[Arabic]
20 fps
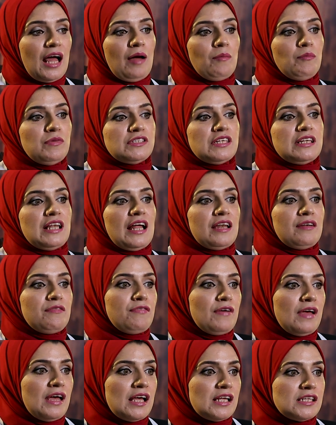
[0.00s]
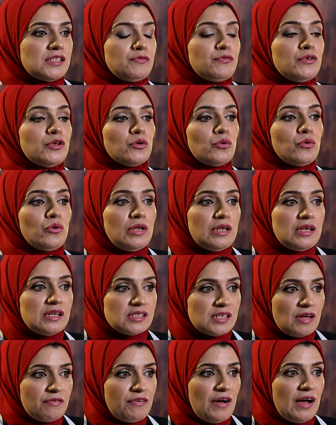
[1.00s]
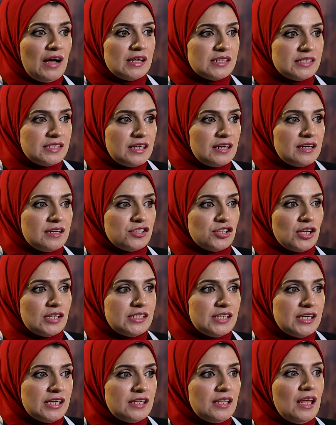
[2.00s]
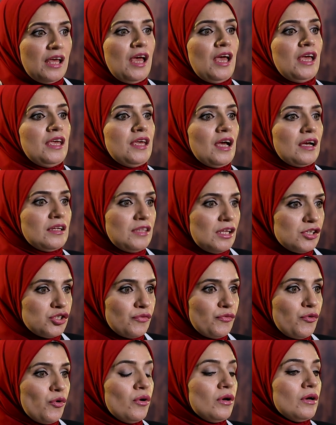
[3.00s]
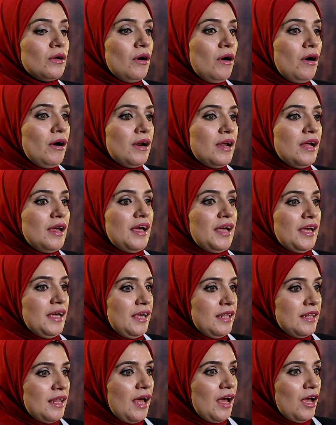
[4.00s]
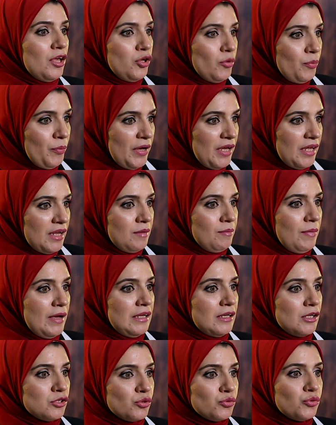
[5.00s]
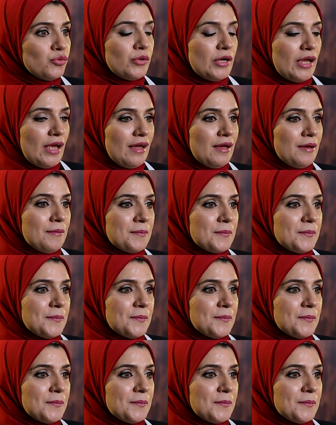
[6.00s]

تحبس الأنفاس في كل صفحة سر جديد يكتشفه القارئ حين يبحر بين سطورها.